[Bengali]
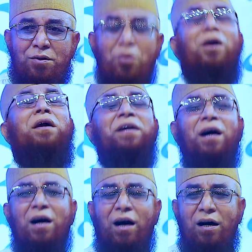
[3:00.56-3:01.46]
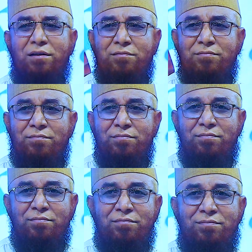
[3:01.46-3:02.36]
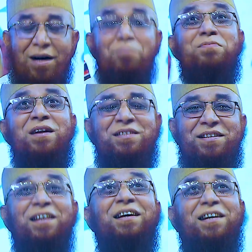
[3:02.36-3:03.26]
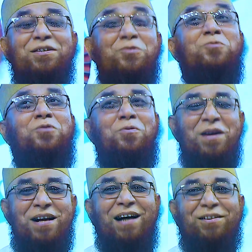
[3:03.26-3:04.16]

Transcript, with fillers: কয় টাকা আপনার ছেলেকে যোগ্য বানায়